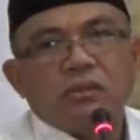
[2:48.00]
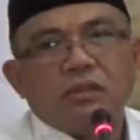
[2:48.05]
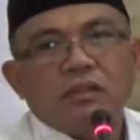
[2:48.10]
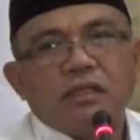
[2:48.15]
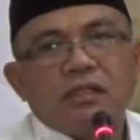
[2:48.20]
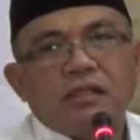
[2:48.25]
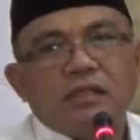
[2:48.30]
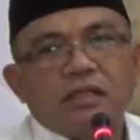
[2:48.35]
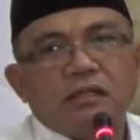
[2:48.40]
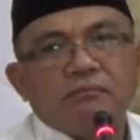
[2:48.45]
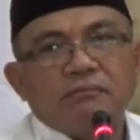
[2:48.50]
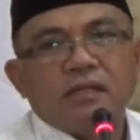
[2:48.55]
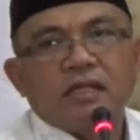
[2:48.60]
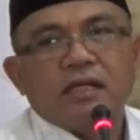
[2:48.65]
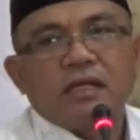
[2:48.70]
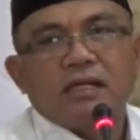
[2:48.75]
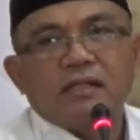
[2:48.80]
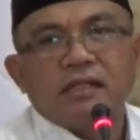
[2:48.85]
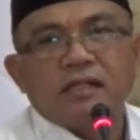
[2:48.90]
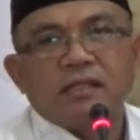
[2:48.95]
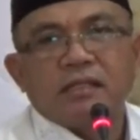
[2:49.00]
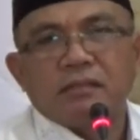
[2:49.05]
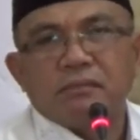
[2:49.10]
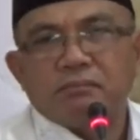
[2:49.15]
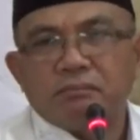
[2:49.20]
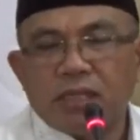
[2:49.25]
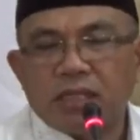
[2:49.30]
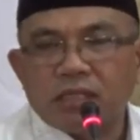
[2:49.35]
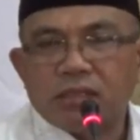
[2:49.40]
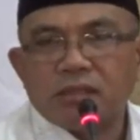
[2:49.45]
ini adalah pilihan yang
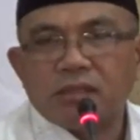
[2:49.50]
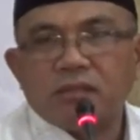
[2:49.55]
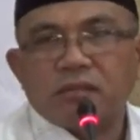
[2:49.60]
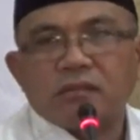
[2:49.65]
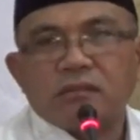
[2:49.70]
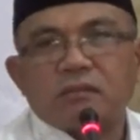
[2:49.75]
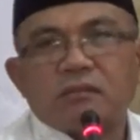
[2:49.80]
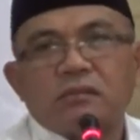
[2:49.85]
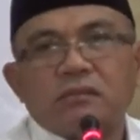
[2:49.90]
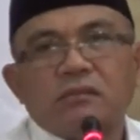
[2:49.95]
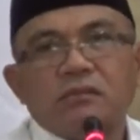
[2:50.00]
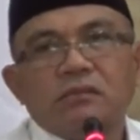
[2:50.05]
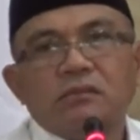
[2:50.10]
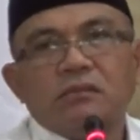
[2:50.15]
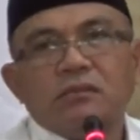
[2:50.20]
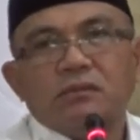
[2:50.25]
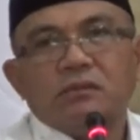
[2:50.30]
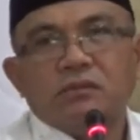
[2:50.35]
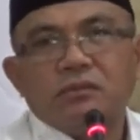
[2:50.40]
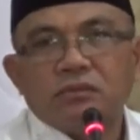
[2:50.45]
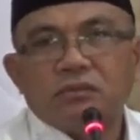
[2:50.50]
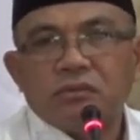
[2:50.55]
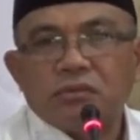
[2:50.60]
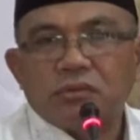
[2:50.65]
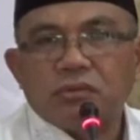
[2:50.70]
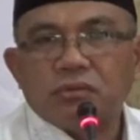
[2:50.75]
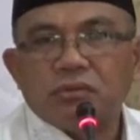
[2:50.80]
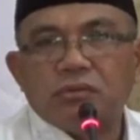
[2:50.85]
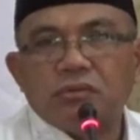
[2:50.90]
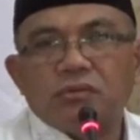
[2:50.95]
tepat
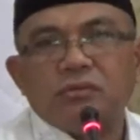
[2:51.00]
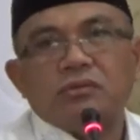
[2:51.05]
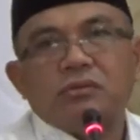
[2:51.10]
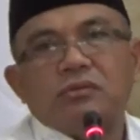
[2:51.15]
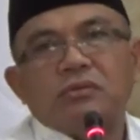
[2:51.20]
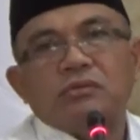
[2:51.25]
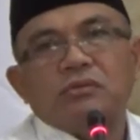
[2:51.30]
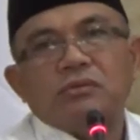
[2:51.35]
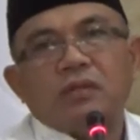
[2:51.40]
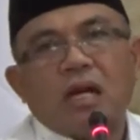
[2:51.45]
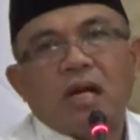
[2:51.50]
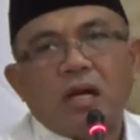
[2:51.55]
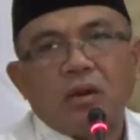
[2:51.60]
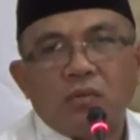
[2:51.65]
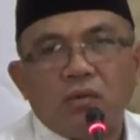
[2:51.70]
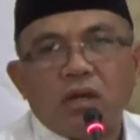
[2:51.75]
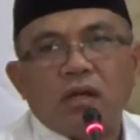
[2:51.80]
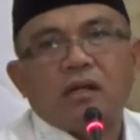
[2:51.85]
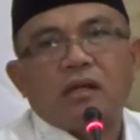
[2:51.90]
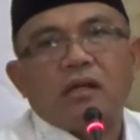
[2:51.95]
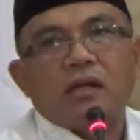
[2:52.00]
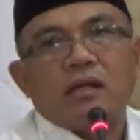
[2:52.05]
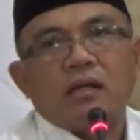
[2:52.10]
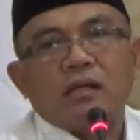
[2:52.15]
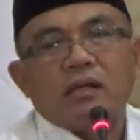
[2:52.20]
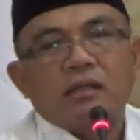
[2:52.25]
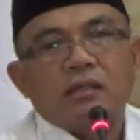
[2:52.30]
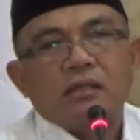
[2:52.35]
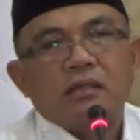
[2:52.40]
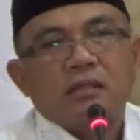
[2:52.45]
untuk awal
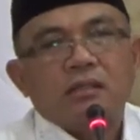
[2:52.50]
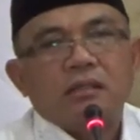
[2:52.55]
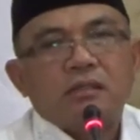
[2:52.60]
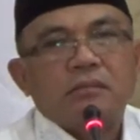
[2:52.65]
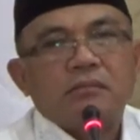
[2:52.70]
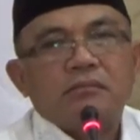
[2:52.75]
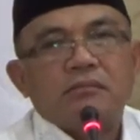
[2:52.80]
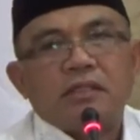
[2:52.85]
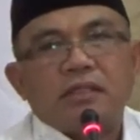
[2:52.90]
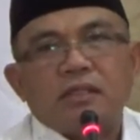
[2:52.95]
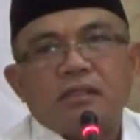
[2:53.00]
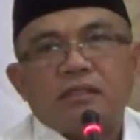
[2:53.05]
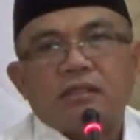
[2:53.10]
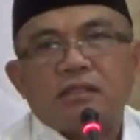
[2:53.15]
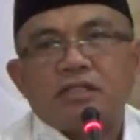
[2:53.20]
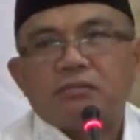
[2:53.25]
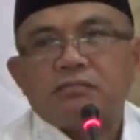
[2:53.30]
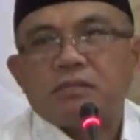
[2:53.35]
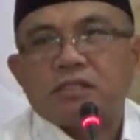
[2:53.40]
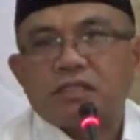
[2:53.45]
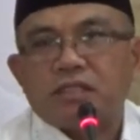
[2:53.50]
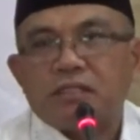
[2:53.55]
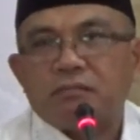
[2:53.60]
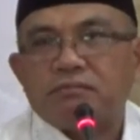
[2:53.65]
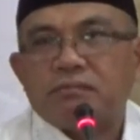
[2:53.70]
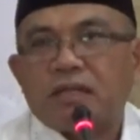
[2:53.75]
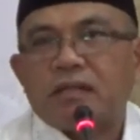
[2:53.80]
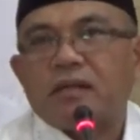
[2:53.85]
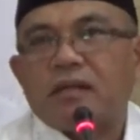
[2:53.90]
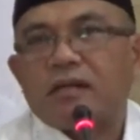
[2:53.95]
merintis masa
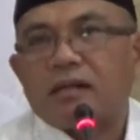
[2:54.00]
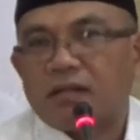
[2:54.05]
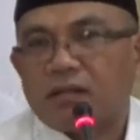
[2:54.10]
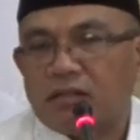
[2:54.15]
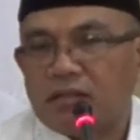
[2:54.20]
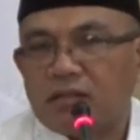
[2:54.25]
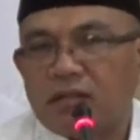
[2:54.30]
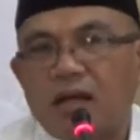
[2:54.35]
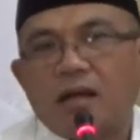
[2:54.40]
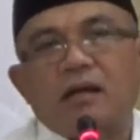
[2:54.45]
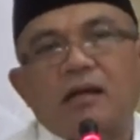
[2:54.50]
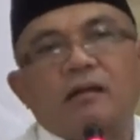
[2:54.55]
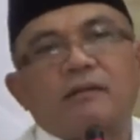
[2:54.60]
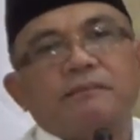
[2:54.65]
depan anak kita